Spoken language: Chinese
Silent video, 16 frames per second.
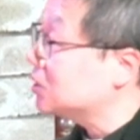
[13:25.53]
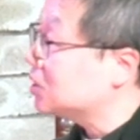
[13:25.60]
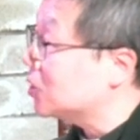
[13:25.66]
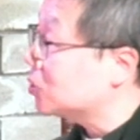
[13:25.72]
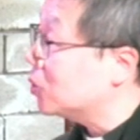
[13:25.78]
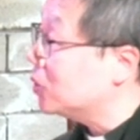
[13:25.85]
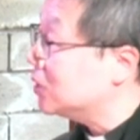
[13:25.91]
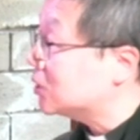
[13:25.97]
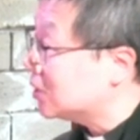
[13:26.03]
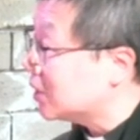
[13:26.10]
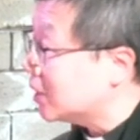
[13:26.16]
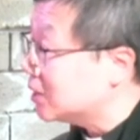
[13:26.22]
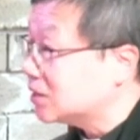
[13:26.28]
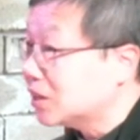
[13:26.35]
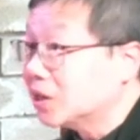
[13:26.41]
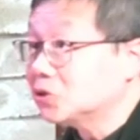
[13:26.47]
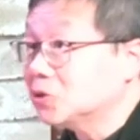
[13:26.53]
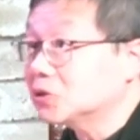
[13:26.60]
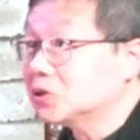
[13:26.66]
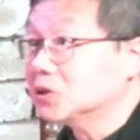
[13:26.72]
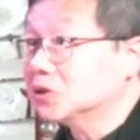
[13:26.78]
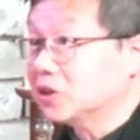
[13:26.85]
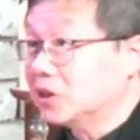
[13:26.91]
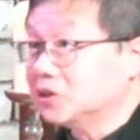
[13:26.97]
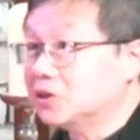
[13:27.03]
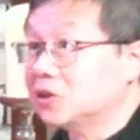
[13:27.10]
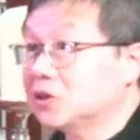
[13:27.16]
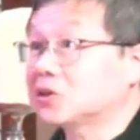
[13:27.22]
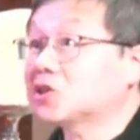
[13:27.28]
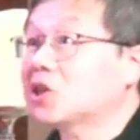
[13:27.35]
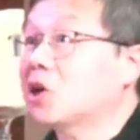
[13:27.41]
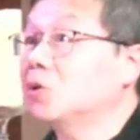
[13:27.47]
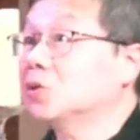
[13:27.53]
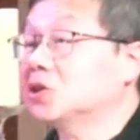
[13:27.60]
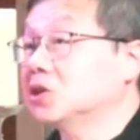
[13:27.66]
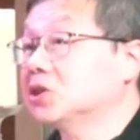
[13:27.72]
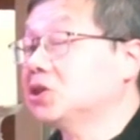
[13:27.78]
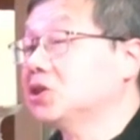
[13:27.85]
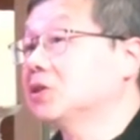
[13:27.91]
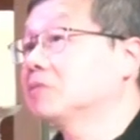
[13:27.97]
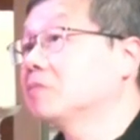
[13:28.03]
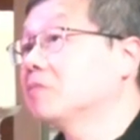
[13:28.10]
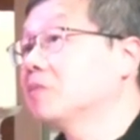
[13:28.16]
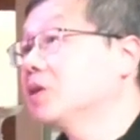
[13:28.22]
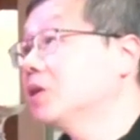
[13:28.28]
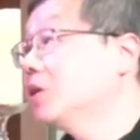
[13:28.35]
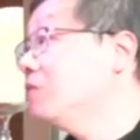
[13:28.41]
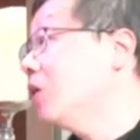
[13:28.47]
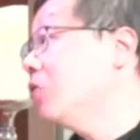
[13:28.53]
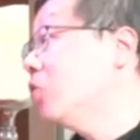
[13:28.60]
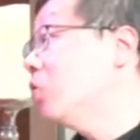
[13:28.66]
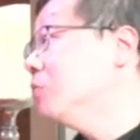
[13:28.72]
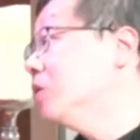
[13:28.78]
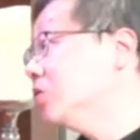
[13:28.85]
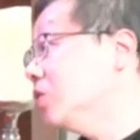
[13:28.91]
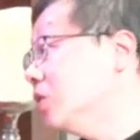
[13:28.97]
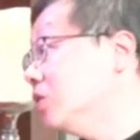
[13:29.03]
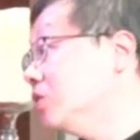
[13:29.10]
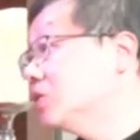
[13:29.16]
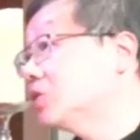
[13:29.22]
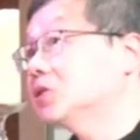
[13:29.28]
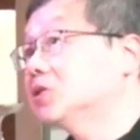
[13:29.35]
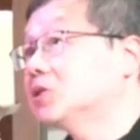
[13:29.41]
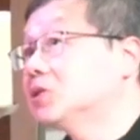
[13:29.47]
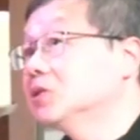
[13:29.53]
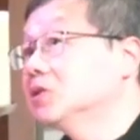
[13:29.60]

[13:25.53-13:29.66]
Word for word: 对于人来讲就是人的道德性，因为我们人是。